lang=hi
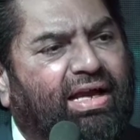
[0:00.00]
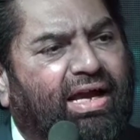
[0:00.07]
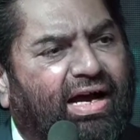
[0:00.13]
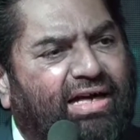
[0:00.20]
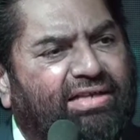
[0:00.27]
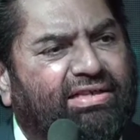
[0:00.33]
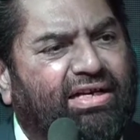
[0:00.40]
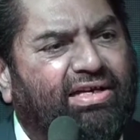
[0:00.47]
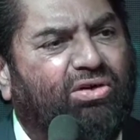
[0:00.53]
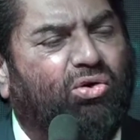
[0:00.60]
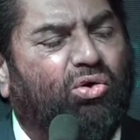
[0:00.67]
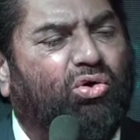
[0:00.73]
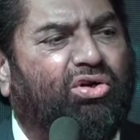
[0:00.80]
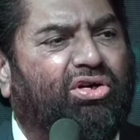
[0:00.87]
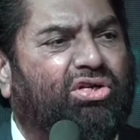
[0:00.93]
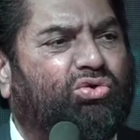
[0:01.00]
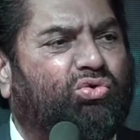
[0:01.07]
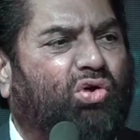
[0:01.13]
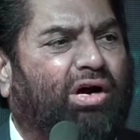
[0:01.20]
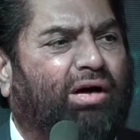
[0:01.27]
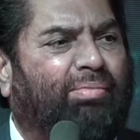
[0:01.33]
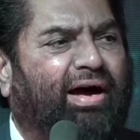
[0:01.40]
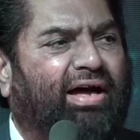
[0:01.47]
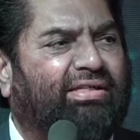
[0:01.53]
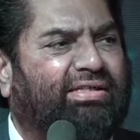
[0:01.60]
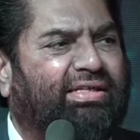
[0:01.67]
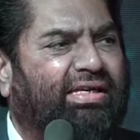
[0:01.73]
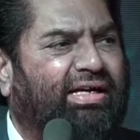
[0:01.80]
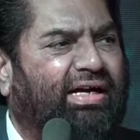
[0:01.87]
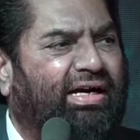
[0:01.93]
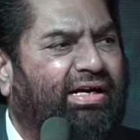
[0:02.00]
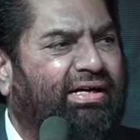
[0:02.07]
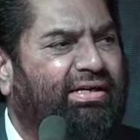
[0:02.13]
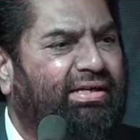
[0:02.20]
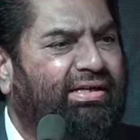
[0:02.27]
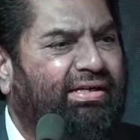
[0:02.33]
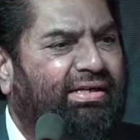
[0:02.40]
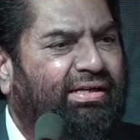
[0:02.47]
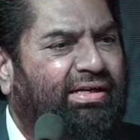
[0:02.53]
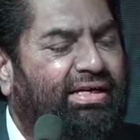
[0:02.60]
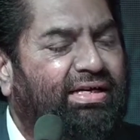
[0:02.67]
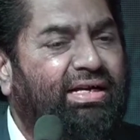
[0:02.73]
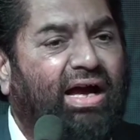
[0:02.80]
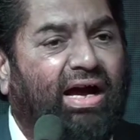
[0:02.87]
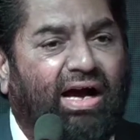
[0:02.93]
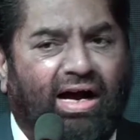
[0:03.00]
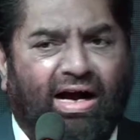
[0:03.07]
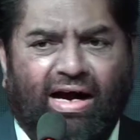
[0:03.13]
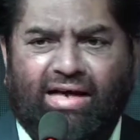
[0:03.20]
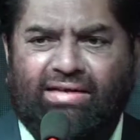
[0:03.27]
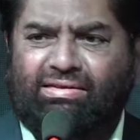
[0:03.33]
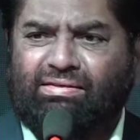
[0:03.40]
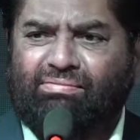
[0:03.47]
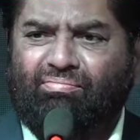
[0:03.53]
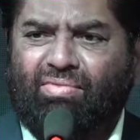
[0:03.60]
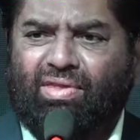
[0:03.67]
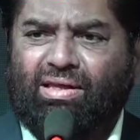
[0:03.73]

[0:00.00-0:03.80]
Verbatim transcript: लिहाजा इन लोगों ने इसको आबाद किया लेकिन आज